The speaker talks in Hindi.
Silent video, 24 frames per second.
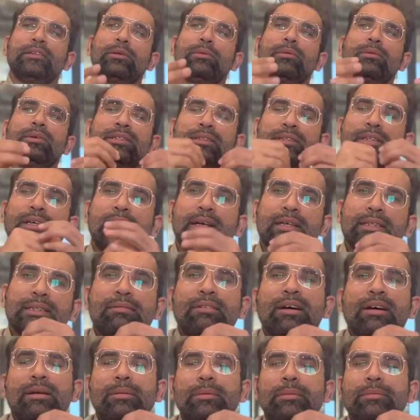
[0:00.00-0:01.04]
तो वो इस तरह का
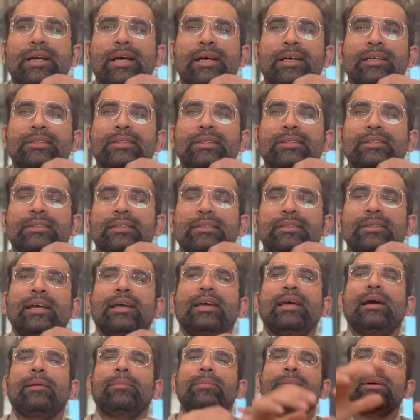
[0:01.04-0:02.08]
सवाल भी बना के दे सकता है
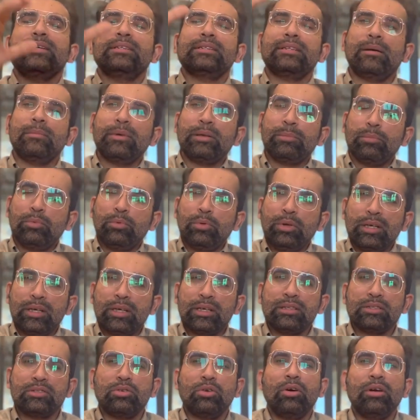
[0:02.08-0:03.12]
कि आपके सामने पूरी
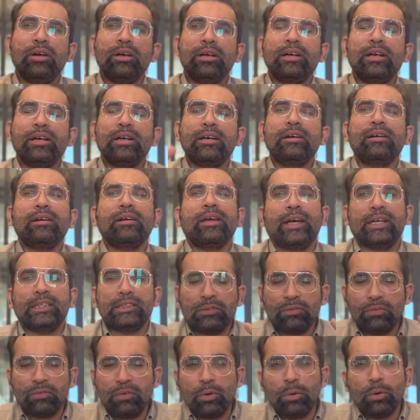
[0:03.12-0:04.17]
कंसोलिडेटेड
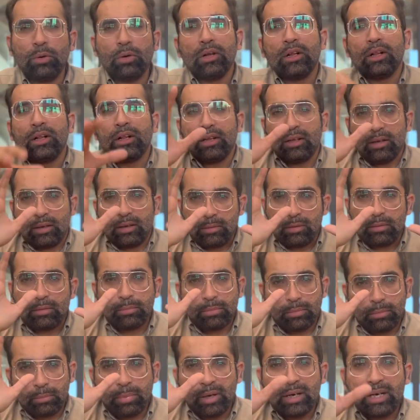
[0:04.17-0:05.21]
कैश फ्लो
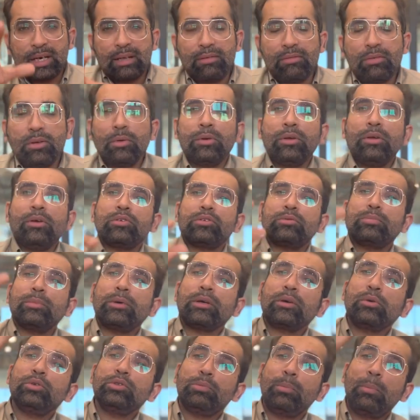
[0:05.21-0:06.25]
बनी हुई होगी और उसमें
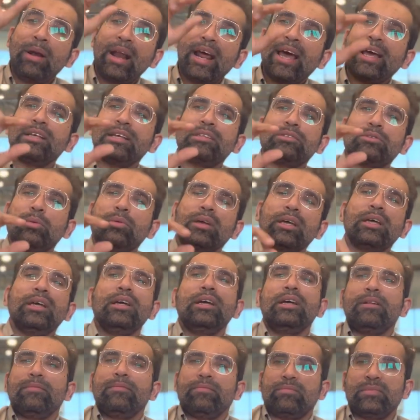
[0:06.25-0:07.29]
कुछ ब्लैंक्स होंगे
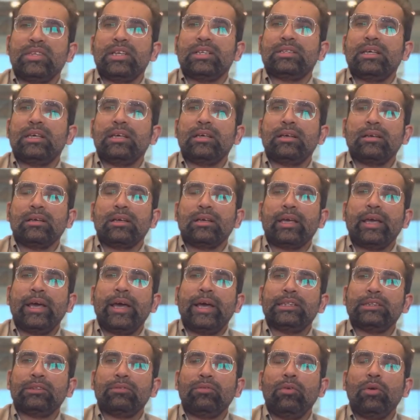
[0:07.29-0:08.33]
जैसे
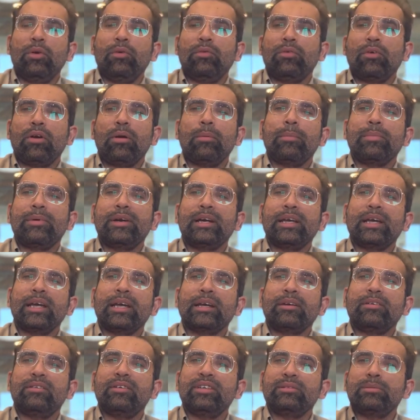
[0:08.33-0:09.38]
कैश फ्लो फ्रॉम ऑपरेटिंग
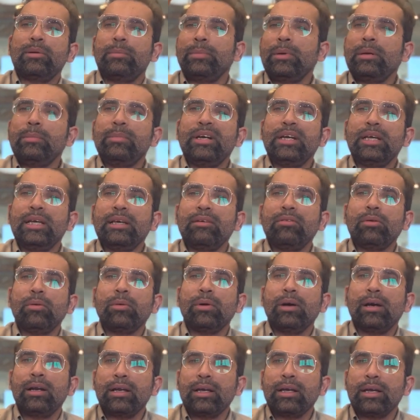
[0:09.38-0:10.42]
एक्टिविटीज़ में पीबीटी गिवन
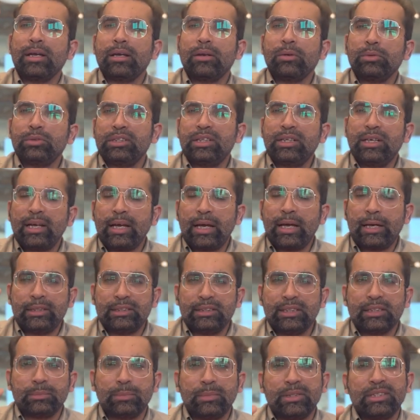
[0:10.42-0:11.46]
होगा लेकिन कुछ
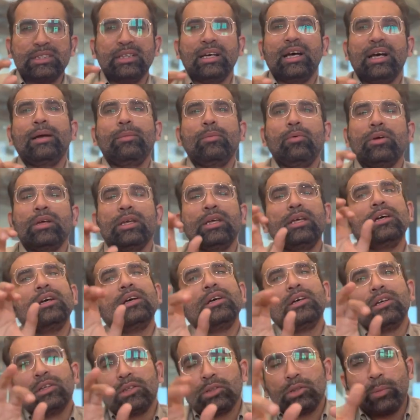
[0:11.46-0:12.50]
एडजस्टमेंट्स गायब होंगी
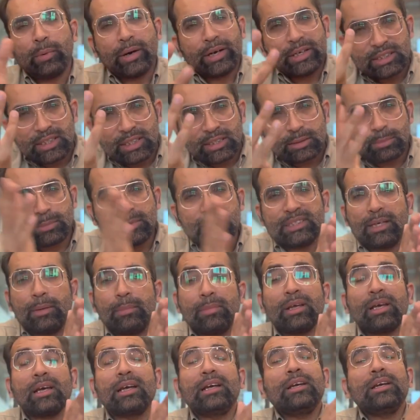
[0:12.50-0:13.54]
तो वह एडजस्टमेंट्स
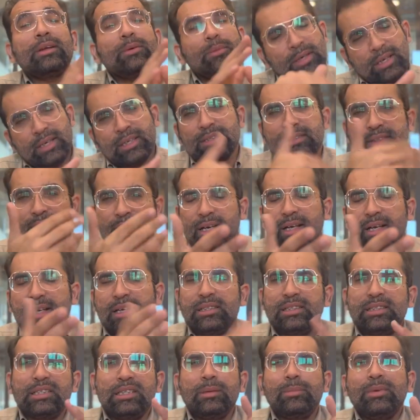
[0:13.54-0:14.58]
आपने करनी होंगी इस तरह की
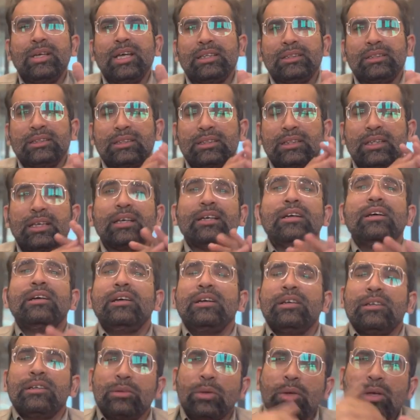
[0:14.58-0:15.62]
चीज़ें भी आ सकती हैं
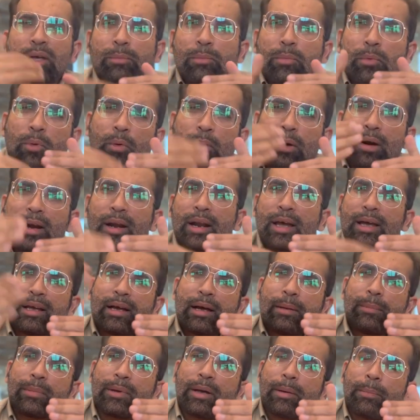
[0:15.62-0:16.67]
तो ये मोर लाइक like
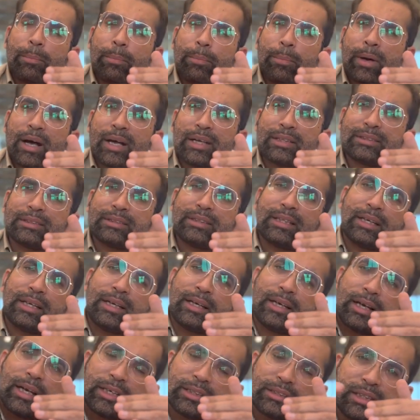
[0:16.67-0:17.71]
आपका पास से
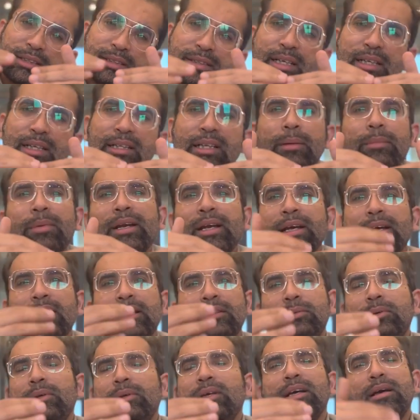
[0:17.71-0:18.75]
कनेक्शन ज़्यादा बनेगा
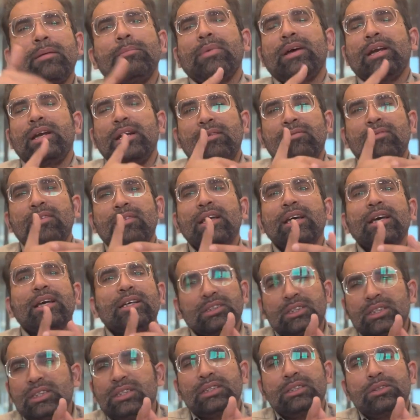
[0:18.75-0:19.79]
तो ये कंपेरेटिवली एक
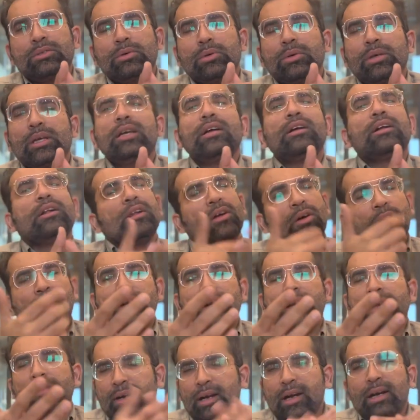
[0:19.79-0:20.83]
अच्छी चीज़ होगी और
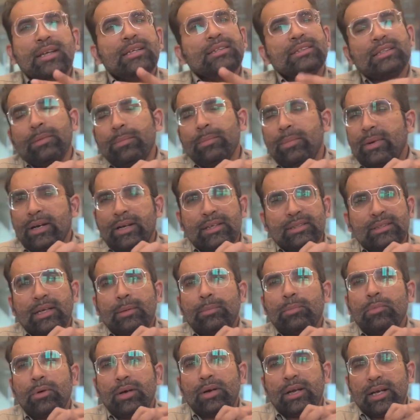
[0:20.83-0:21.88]
डेफिनेटली इसकी प्रैक्टिस
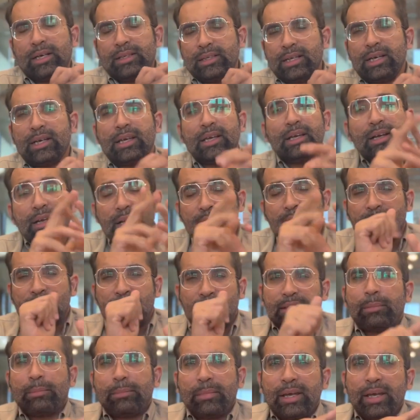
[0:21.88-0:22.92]
आपको कराई जाएगी
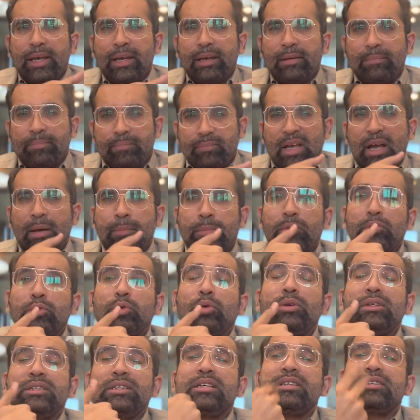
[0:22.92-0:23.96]
अच्छा मैं आपको
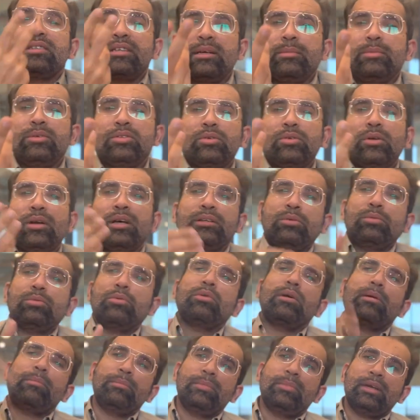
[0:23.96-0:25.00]
थोड़ी सी हिस्ट्री भी सुनाता हूँ
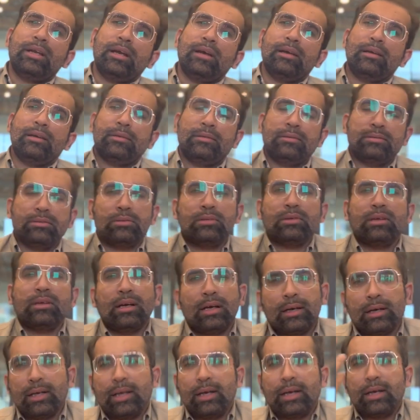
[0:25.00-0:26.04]
क्योंकि अब मेरा एक
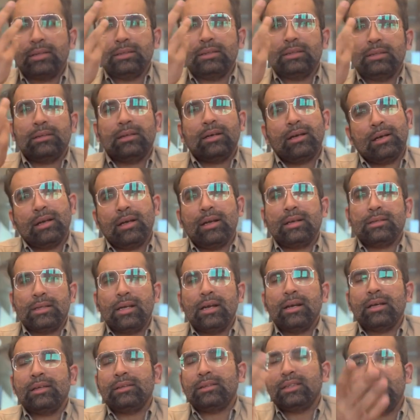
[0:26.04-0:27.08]
अठारह सत्रह अठारह
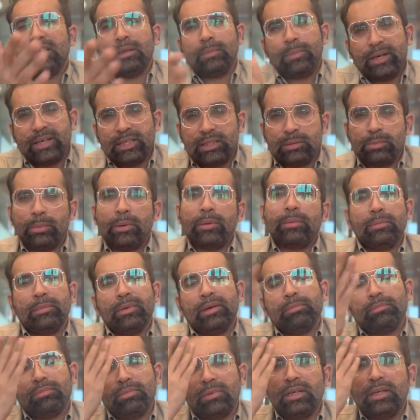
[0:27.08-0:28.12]
साल का तजर्बा है इस पेपर
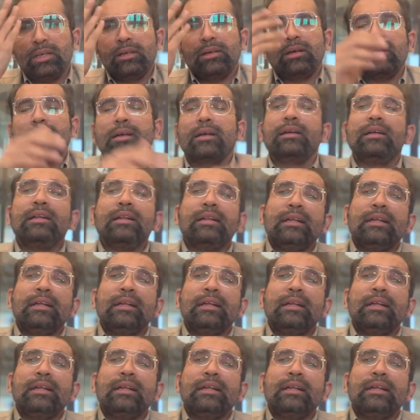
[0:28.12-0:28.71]
में ठीक ठाक